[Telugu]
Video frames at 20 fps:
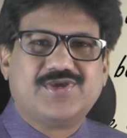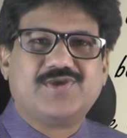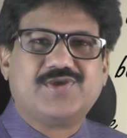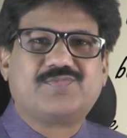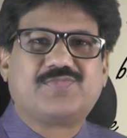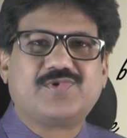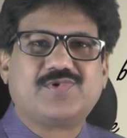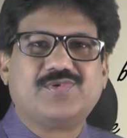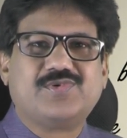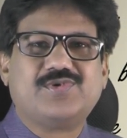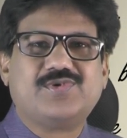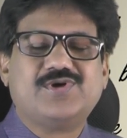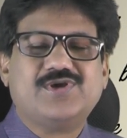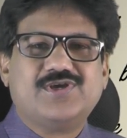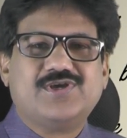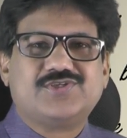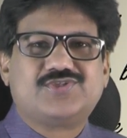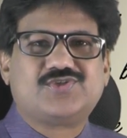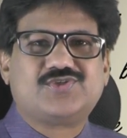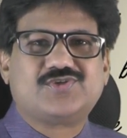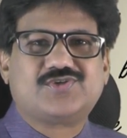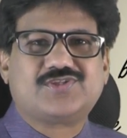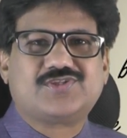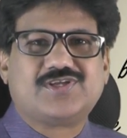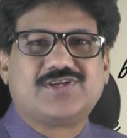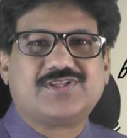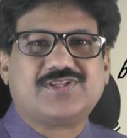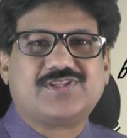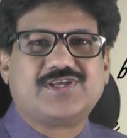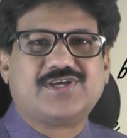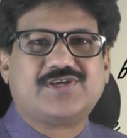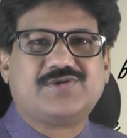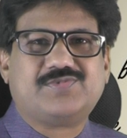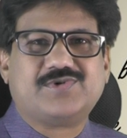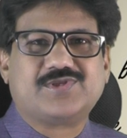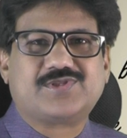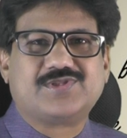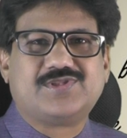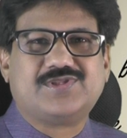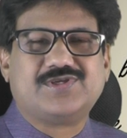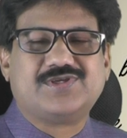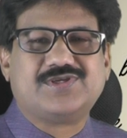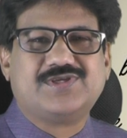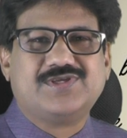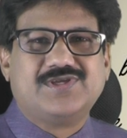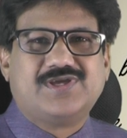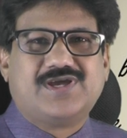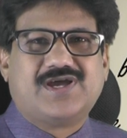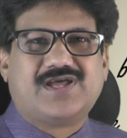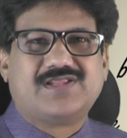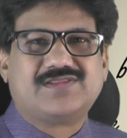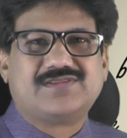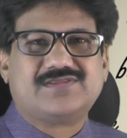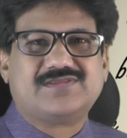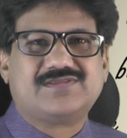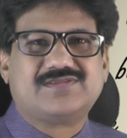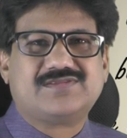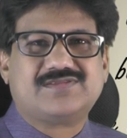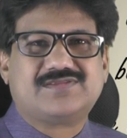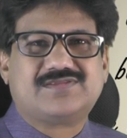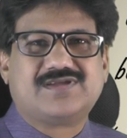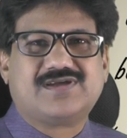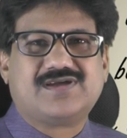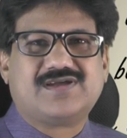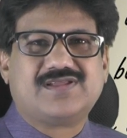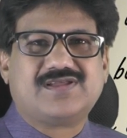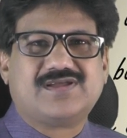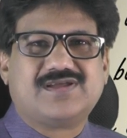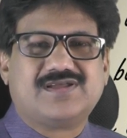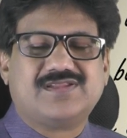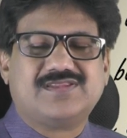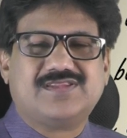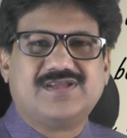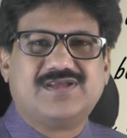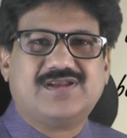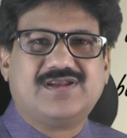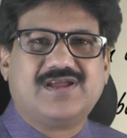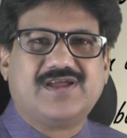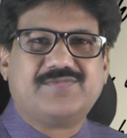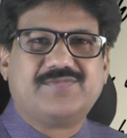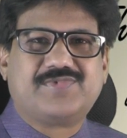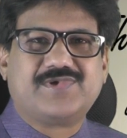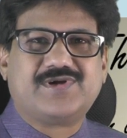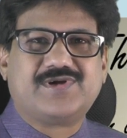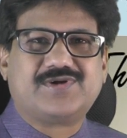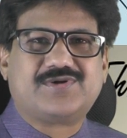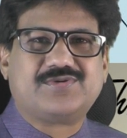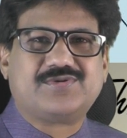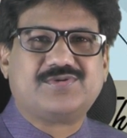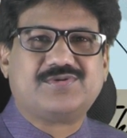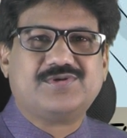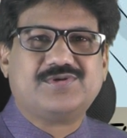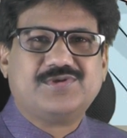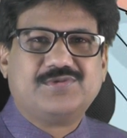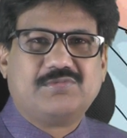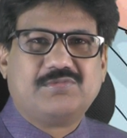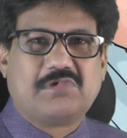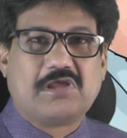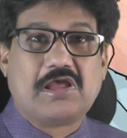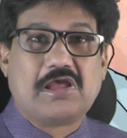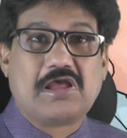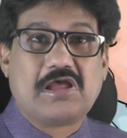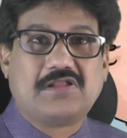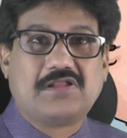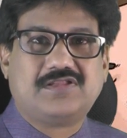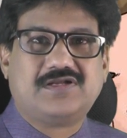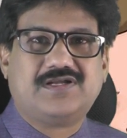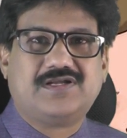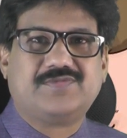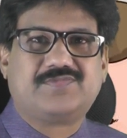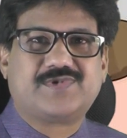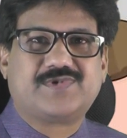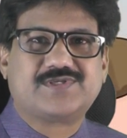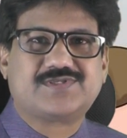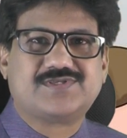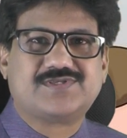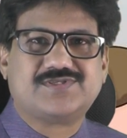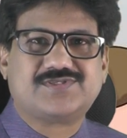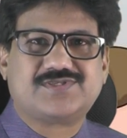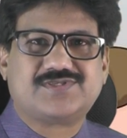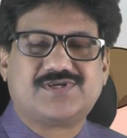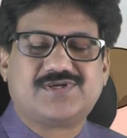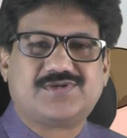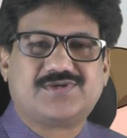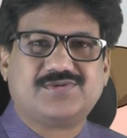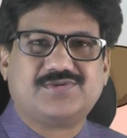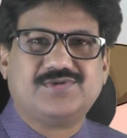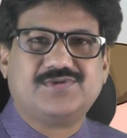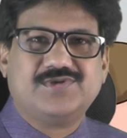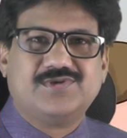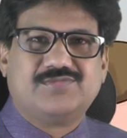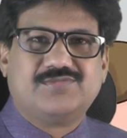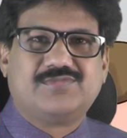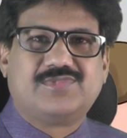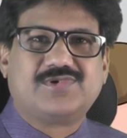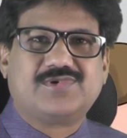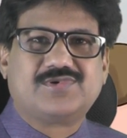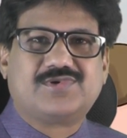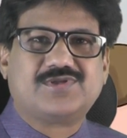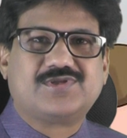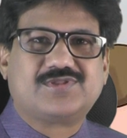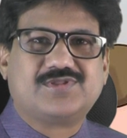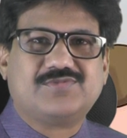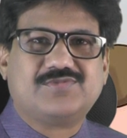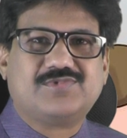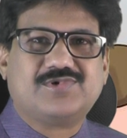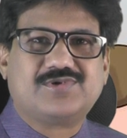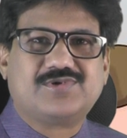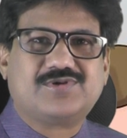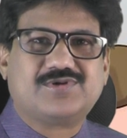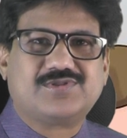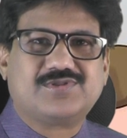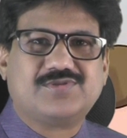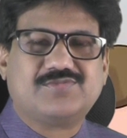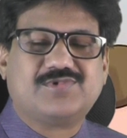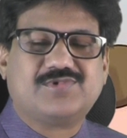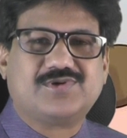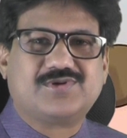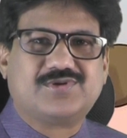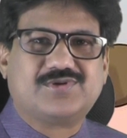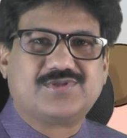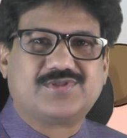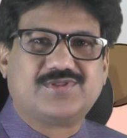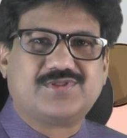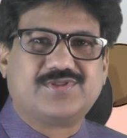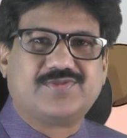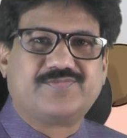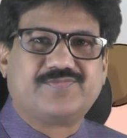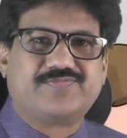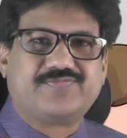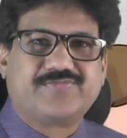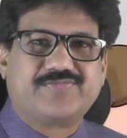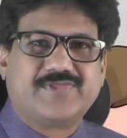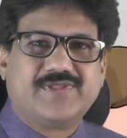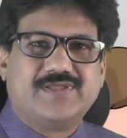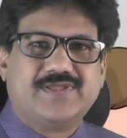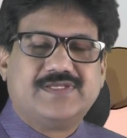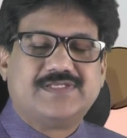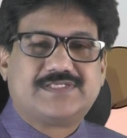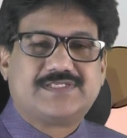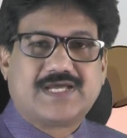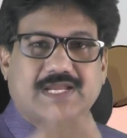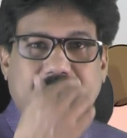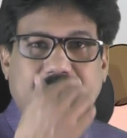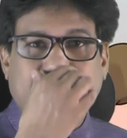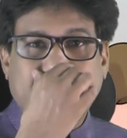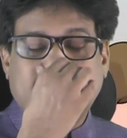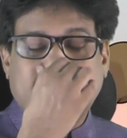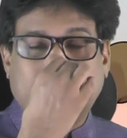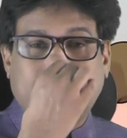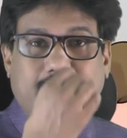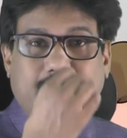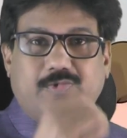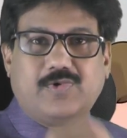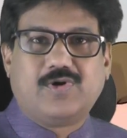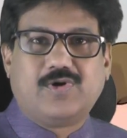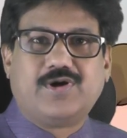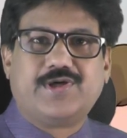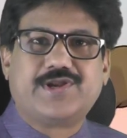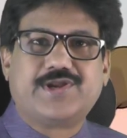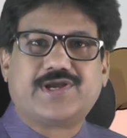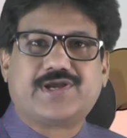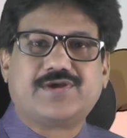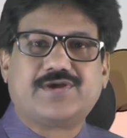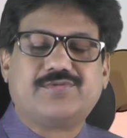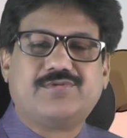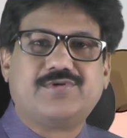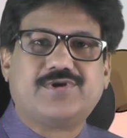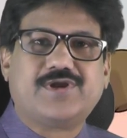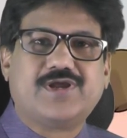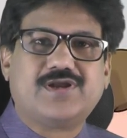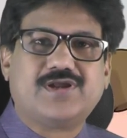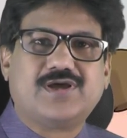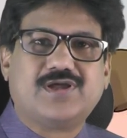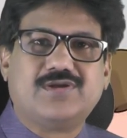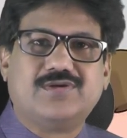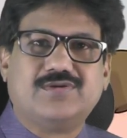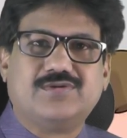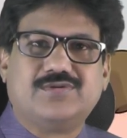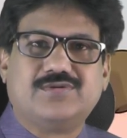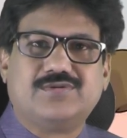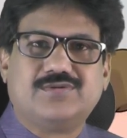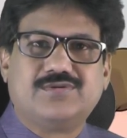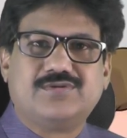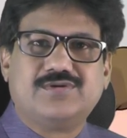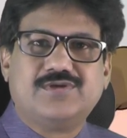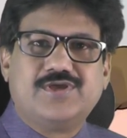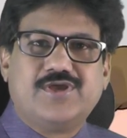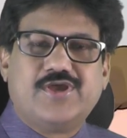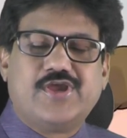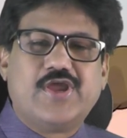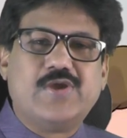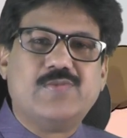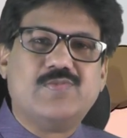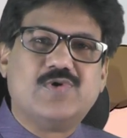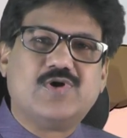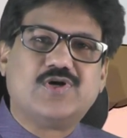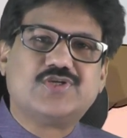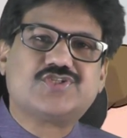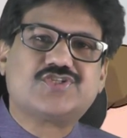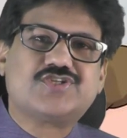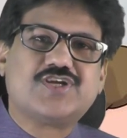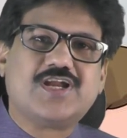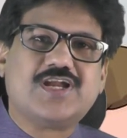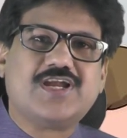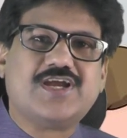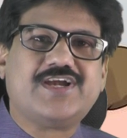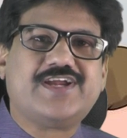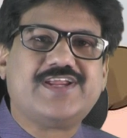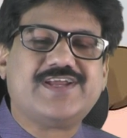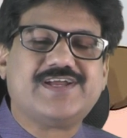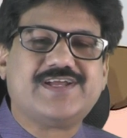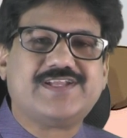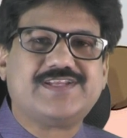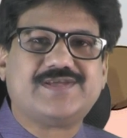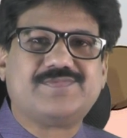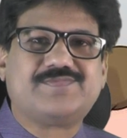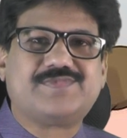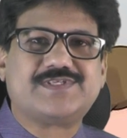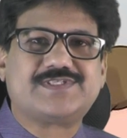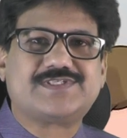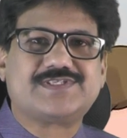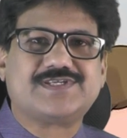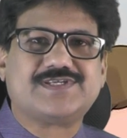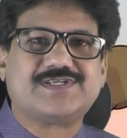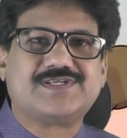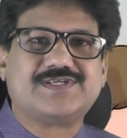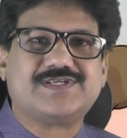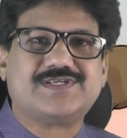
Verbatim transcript: ఇప్పుడు చురుకుదనం తగ్గిపోతుంది అంత దిగులుగా అయిపోయినట్టు పెద్ద డిప్రెషన్ వచ్చినట్టు బోరు కొడుతుంది బోరు కొడుతుంది బోర్ కొడుతుంది చాలామంది ఈ బోరుకి గురైన వాళ్ళు ఎమోషనల్ ఈటింగ్ అని చెప్పేసి